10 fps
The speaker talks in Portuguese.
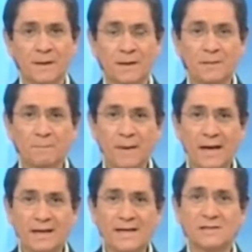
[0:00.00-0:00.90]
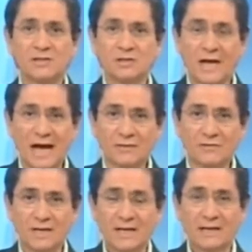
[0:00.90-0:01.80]
e peguem esses dados,
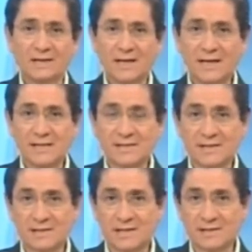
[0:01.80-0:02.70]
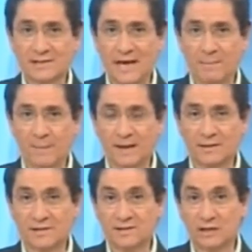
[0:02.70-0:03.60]
que em essência eles se
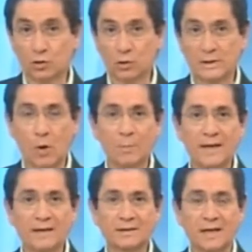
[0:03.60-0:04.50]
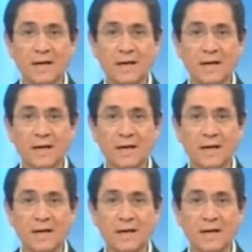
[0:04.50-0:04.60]
repetem setorialmente,